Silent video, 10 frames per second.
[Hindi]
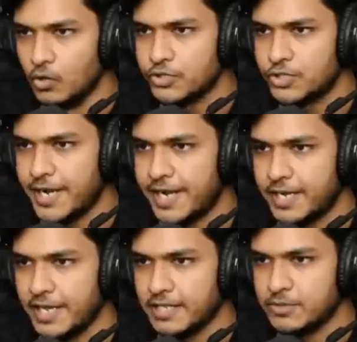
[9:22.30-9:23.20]

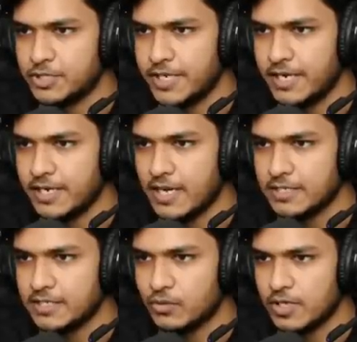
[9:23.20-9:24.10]
स्ट्रेट एकदम स्ट्रेट
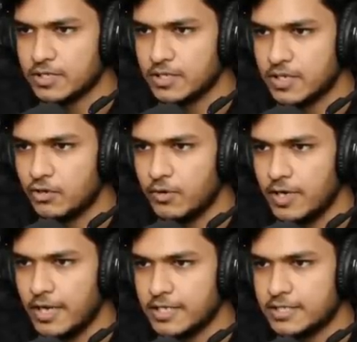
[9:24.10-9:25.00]
यहाँ से थोड़ा सा कर्व
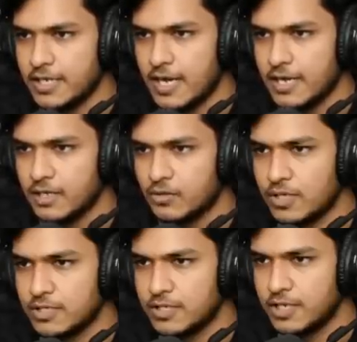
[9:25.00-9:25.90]
ऐसे आएगा
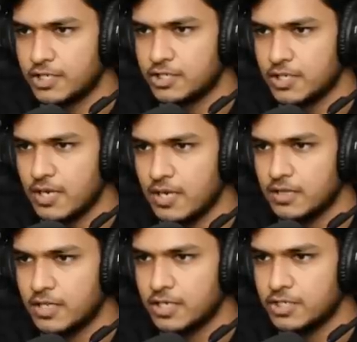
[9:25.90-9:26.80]
थोड़ा सा तिरछा
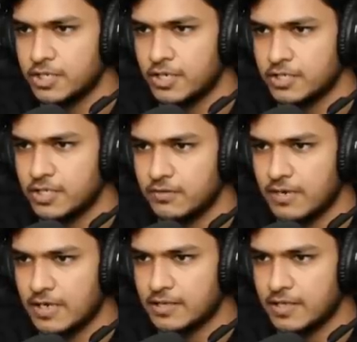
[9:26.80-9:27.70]
तिरछी नज़र
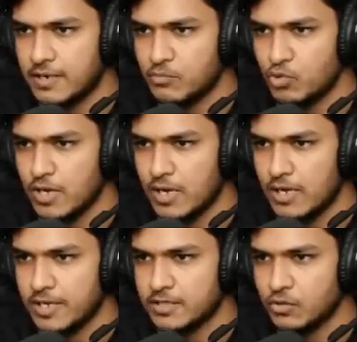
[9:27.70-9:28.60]
वाले तेरा मुंह
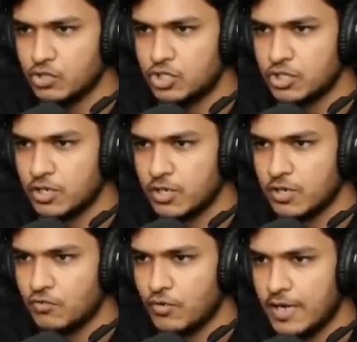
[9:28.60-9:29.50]
काला ऐसा कुछ
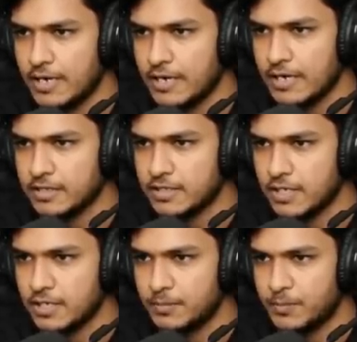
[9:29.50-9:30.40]
वेरी नाइस
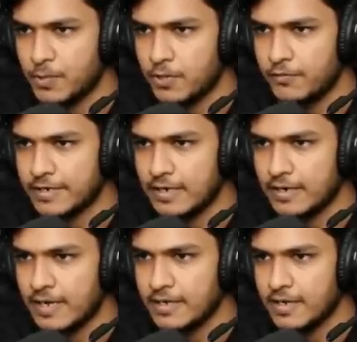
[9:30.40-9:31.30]
एकदम परफेक्ट
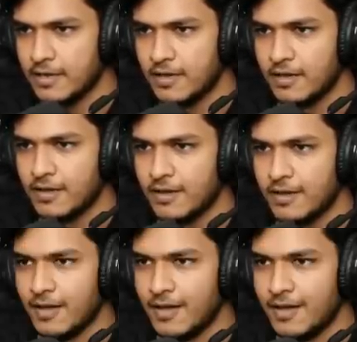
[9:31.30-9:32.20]
लग रहा है ये
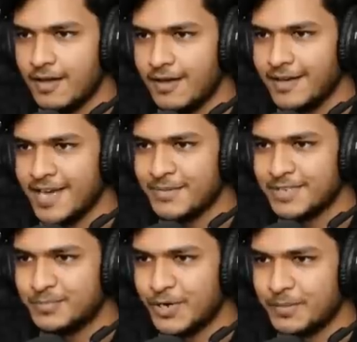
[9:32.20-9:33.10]
हाँ
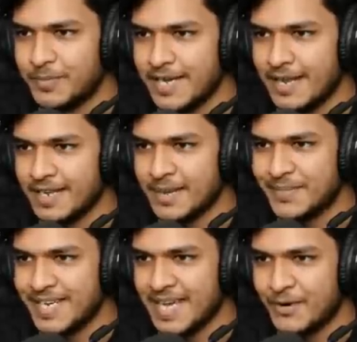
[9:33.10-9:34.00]
गेमर्स बढ़िया लग रहा
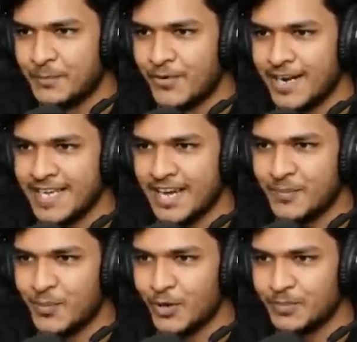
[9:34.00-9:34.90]
है बढ़िया बढ़िया
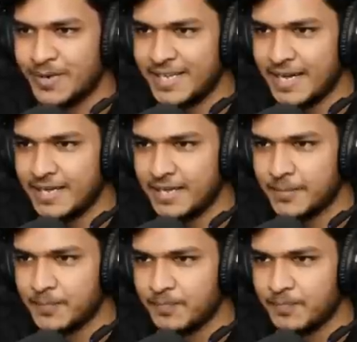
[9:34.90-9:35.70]
बहुत बढ़िया ये